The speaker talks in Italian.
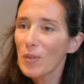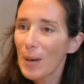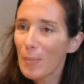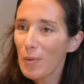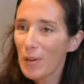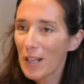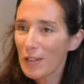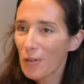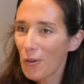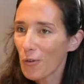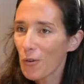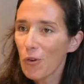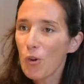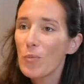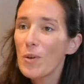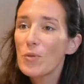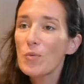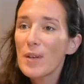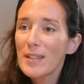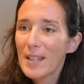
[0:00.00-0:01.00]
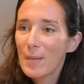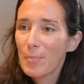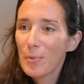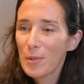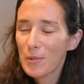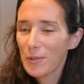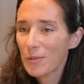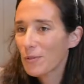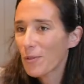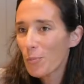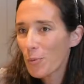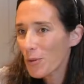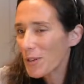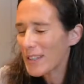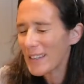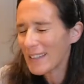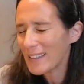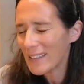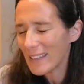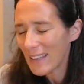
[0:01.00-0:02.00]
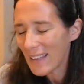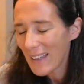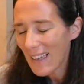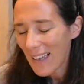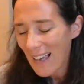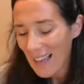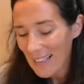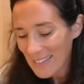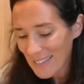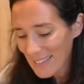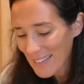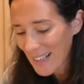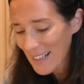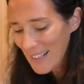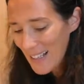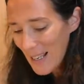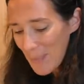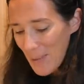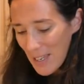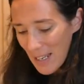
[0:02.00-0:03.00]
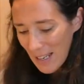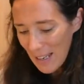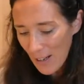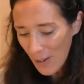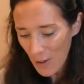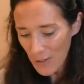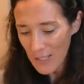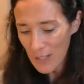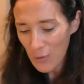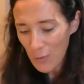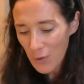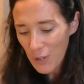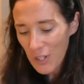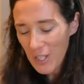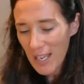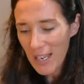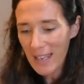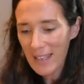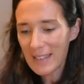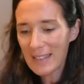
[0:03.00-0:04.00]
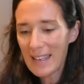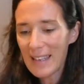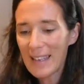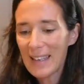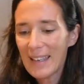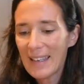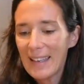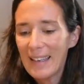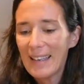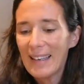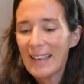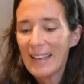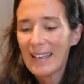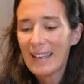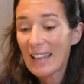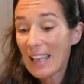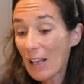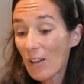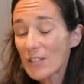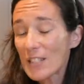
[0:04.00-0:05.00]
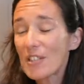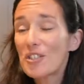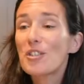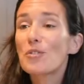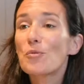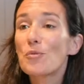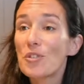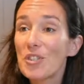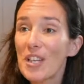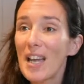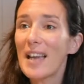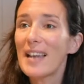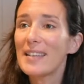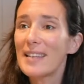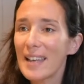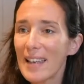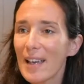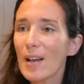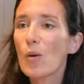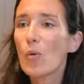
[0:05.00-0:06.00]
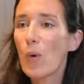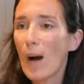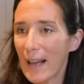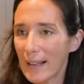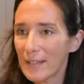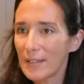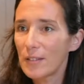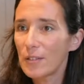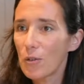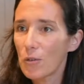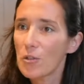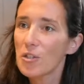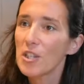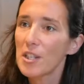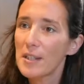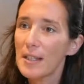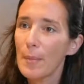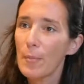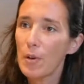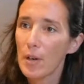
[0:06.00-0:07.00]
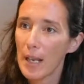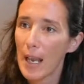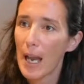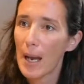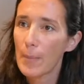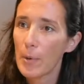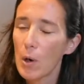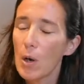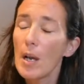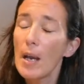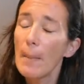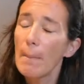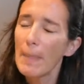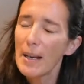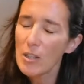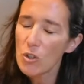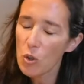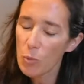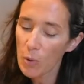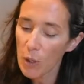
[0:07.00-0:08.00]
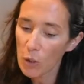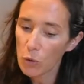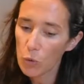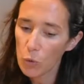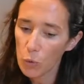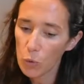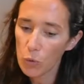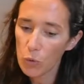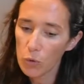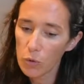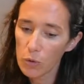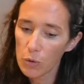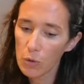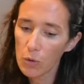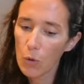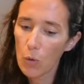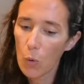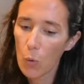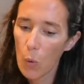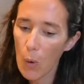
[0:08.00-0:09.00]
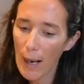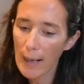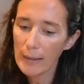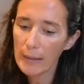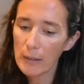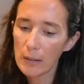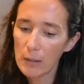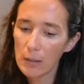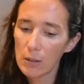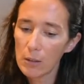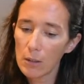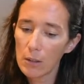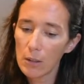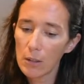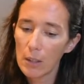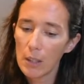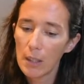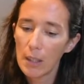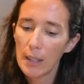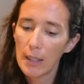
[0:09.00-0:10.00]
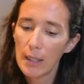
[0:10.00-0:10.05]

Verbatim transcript: in un laboratorio, come due tepo- topolini, a tentare di capire che cosa succede, che cosa ci succede quando ci innamoriamo, ma soprattutto quando